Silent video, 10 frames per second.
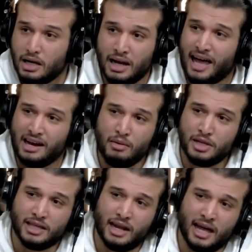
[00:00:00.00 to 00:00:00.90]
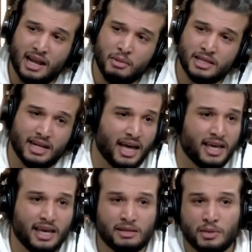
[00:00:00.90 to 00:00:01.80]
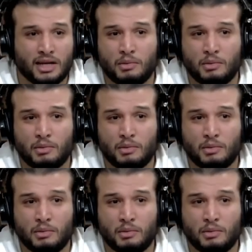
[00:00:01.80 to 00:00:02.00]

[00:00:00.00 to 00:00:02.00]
علامتني علامتني الحياه ما